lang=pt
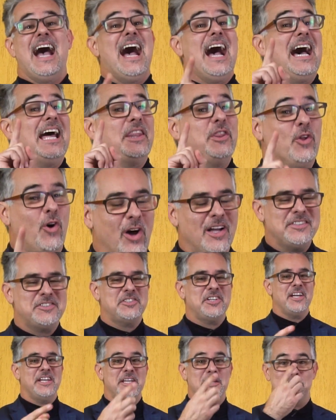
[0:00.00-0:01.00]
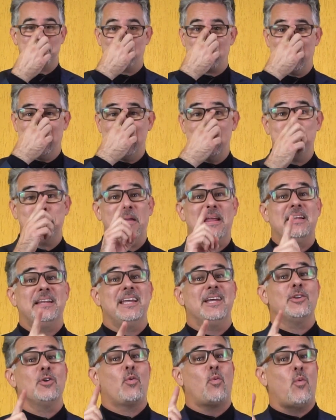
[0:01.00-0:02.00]
Anote aí, porque
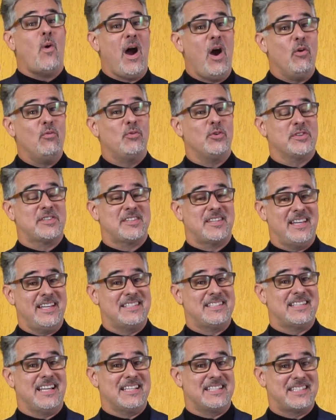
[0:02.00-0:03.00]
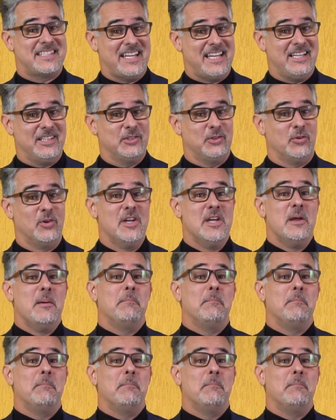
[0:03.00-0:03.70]
dependendo qual você está sendo,